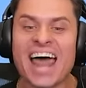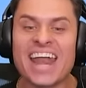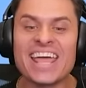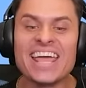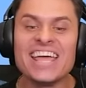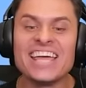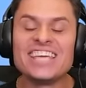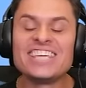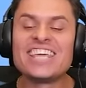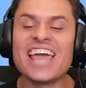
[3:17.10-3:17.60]

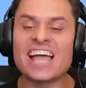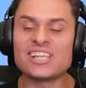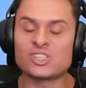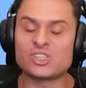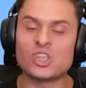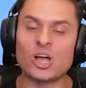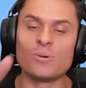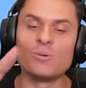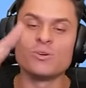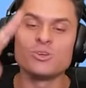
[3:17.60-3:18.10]
stary, jedź
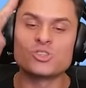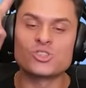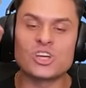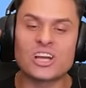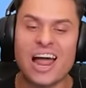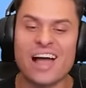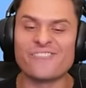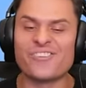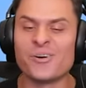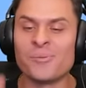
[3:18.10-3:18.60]
tą
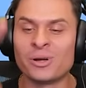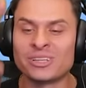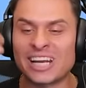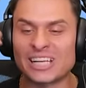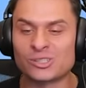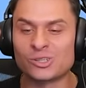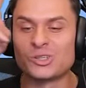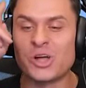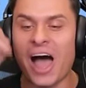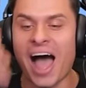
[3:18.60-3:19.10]
żyrafą od
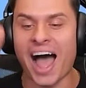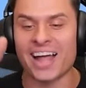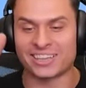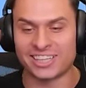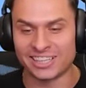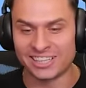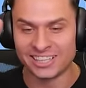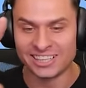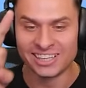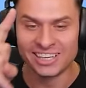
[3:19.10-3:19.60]
razu do chaty.